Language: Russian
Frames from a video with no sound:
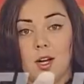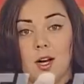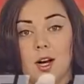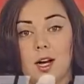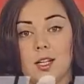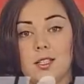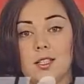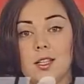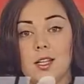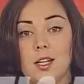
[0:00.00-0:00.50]

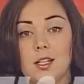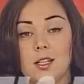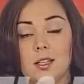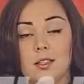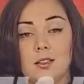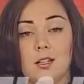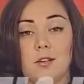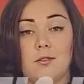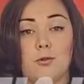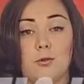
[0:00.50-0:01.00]
Однако
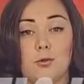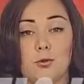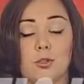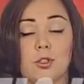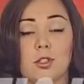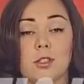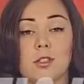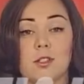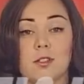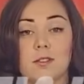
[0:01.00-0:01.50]
на вкус
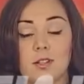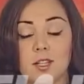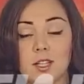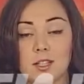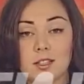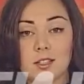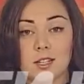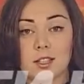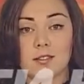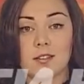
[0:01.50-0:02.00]
и цвет,
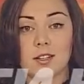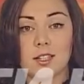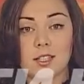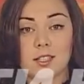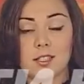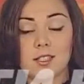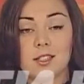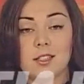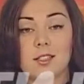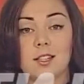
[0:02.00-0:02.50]
как
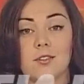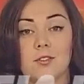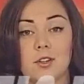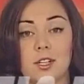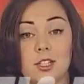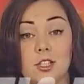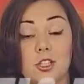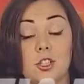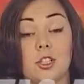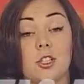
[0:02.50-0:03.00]
говорится,
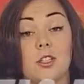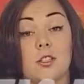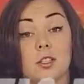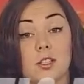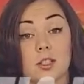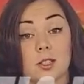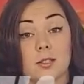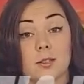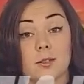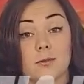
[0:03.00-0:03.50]
товарищей
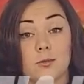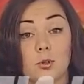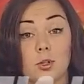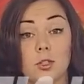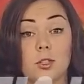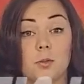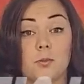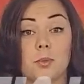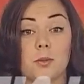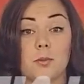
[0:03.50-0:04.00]
нет. Вот,
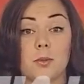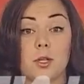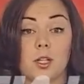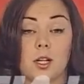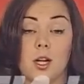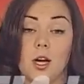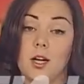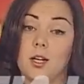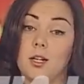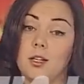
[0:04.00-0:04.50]
например,
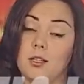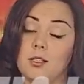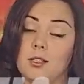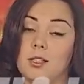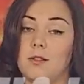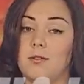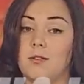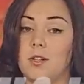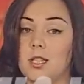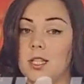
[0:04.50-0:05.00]

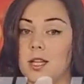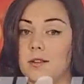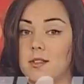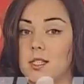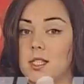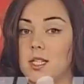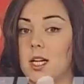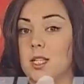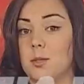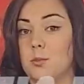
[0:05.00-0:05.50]
коллектив
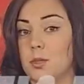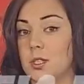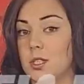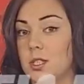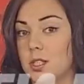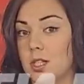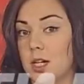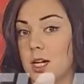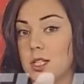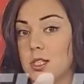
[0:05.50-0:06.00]
канавинской
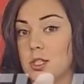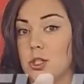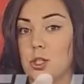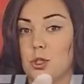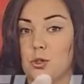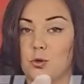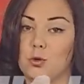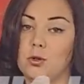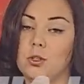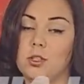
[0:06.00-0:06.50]
администрации
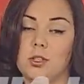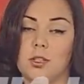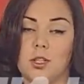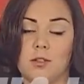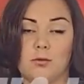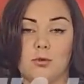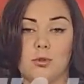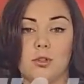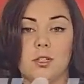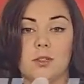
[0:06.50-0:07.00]
елкой
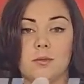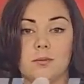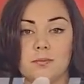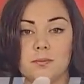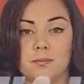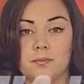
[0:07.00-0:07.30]
доволен.